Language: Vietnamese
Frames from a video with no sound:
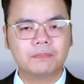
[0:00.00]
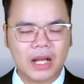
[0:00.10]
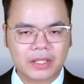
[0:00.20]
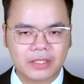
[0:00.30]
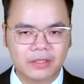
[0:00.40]

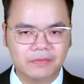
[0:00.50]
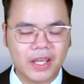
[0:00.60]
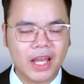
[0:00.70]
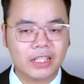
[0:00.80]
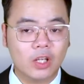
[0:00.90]
bằng chứng
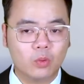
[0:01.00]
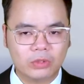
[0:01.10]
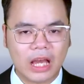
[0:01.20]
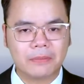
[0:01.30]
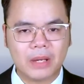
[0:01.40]
về hành động
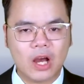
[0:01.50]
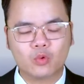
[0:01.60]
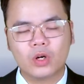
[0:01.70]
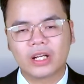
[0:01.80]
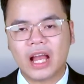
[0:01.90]
tàn bạo
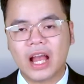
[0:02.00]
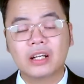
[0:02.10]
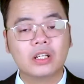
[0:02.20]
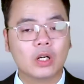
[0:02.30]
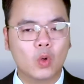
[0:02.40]
của
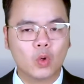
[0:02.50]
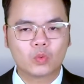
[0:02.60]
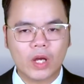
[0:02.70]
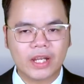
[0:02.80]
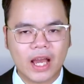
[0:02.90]
Nga ở
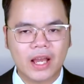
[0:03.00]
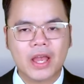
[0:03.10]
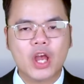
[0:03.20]
Ukraine